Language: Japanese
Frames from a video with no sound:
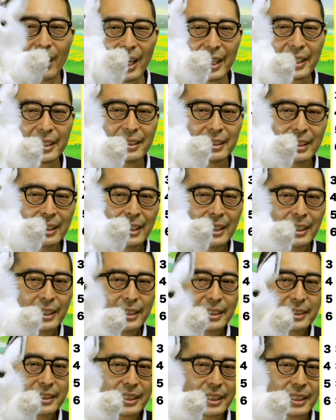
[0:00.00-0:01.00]
はい。
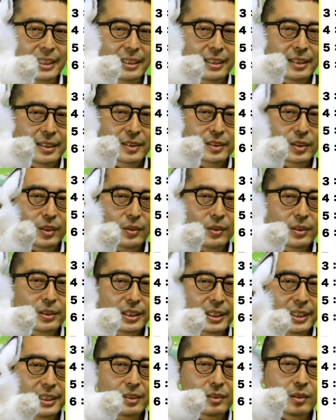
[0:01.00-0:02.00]
1、常
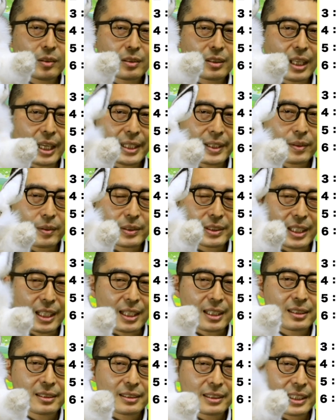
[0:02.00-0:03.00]
勤の代表
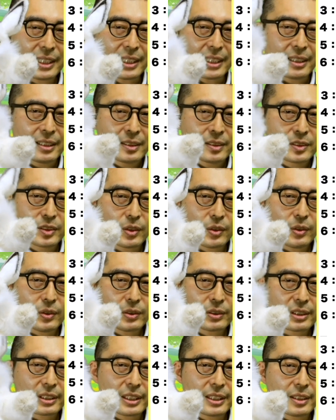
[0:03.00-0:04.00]
者。2、
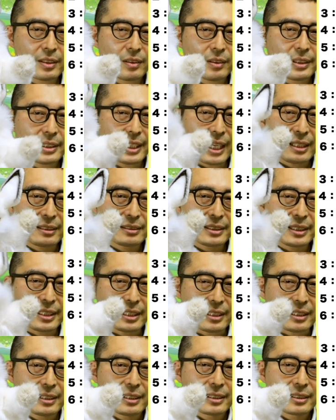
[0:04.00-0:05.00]
常勤の役員。
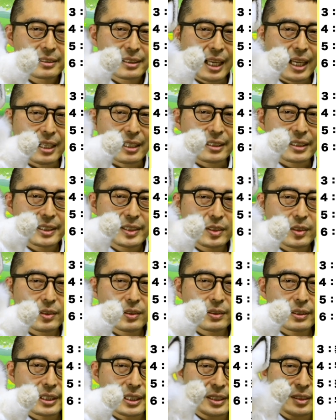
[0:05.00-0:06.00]
3、非
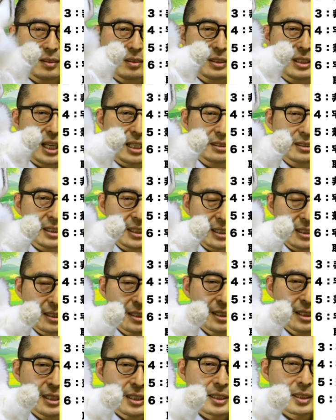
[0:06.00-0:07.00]
常勤の役員。
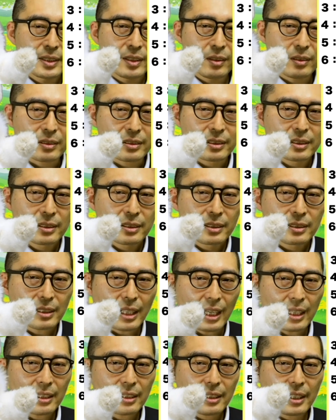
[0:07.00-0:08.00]
4、
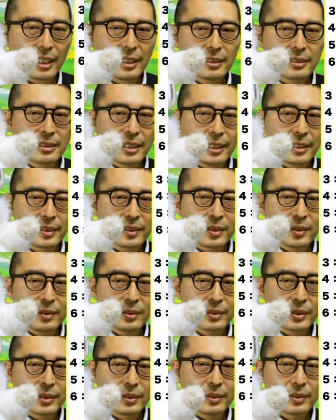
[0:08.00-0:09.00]
宅建専
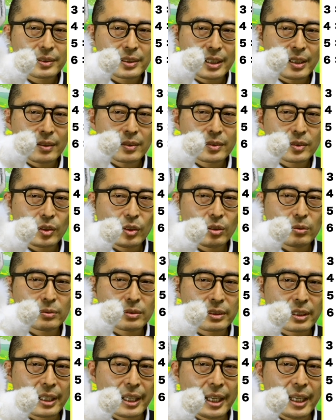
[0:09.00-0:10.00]
業業者の総
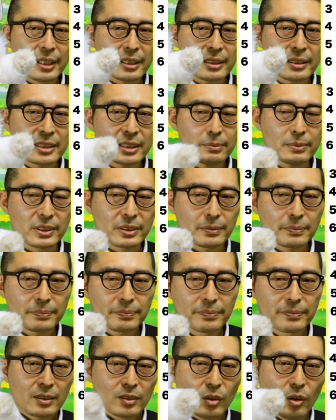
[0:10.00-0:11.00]
務経理事務。
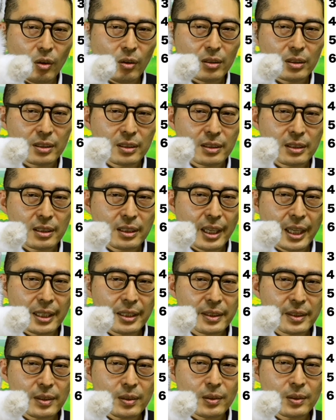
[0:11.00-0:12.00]
5、
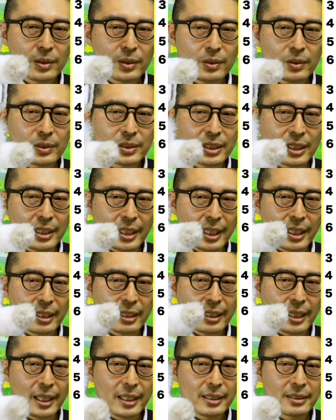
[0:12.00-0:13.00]
兼業業者で
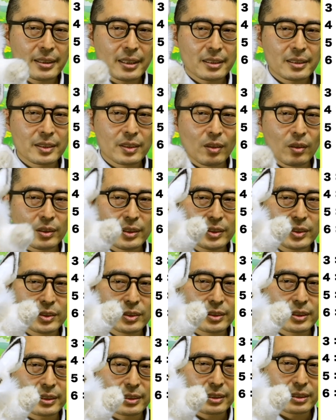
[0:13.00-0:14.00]
建設業に
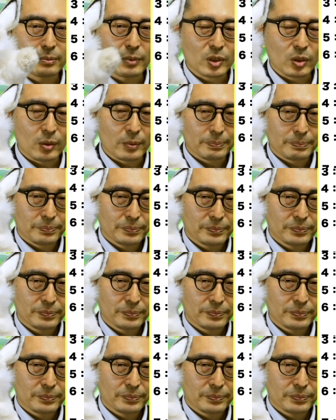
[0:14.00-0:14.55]
従事するもの。